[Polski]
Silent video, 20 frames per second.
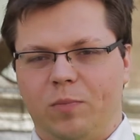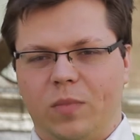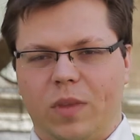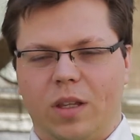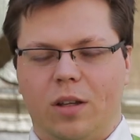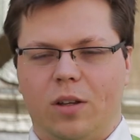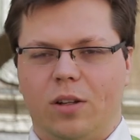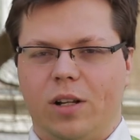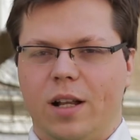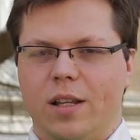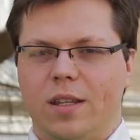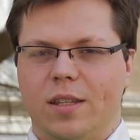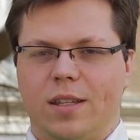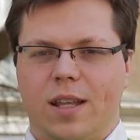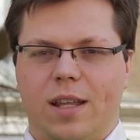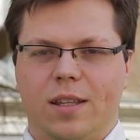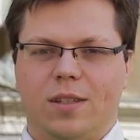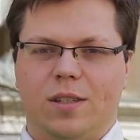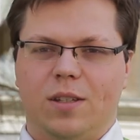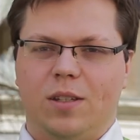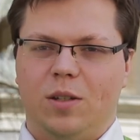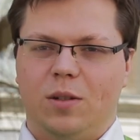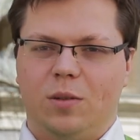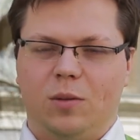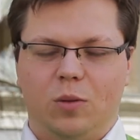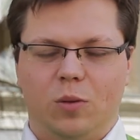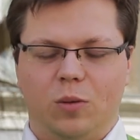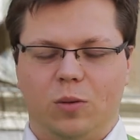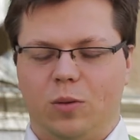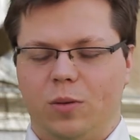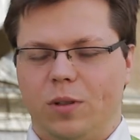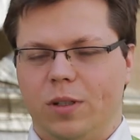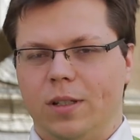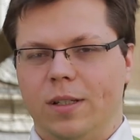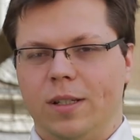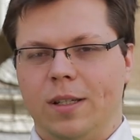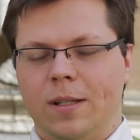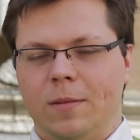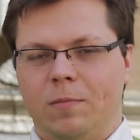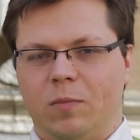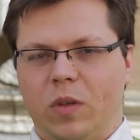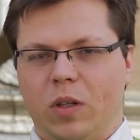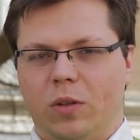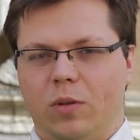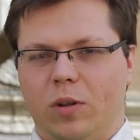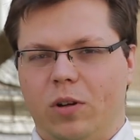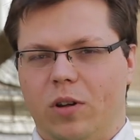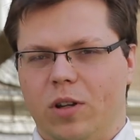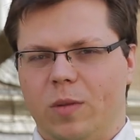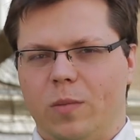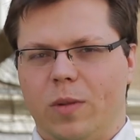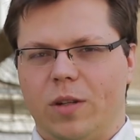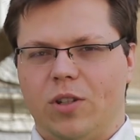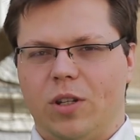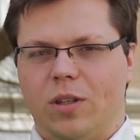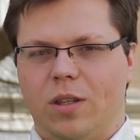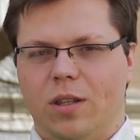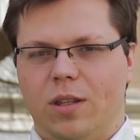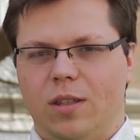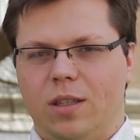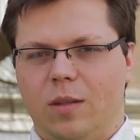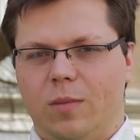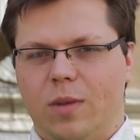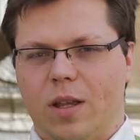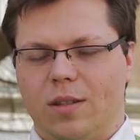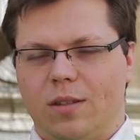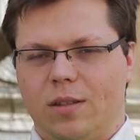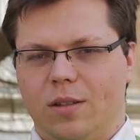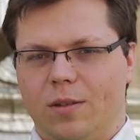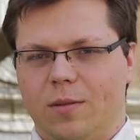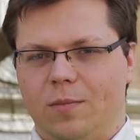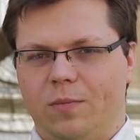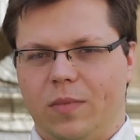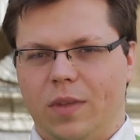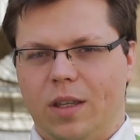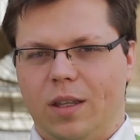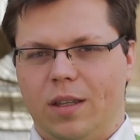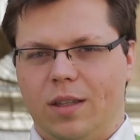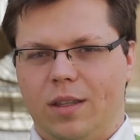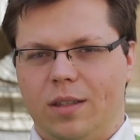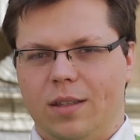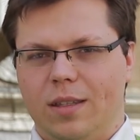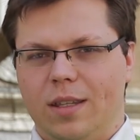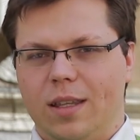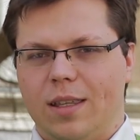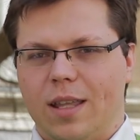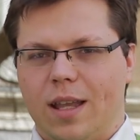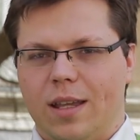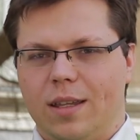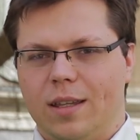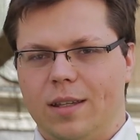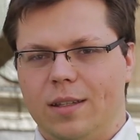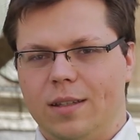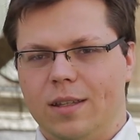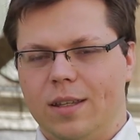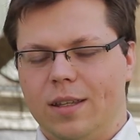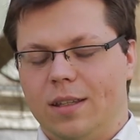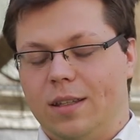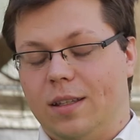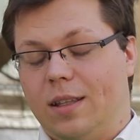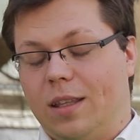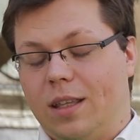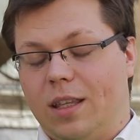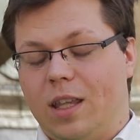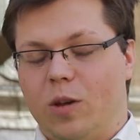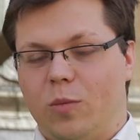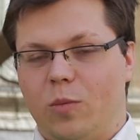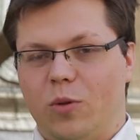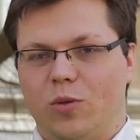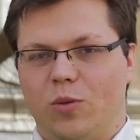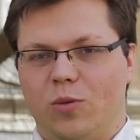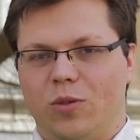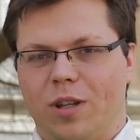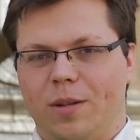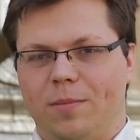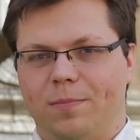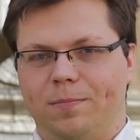organizacji, kultury, którego chyba żadne inne miasto e, nie daje, nie daje takiego poczucia.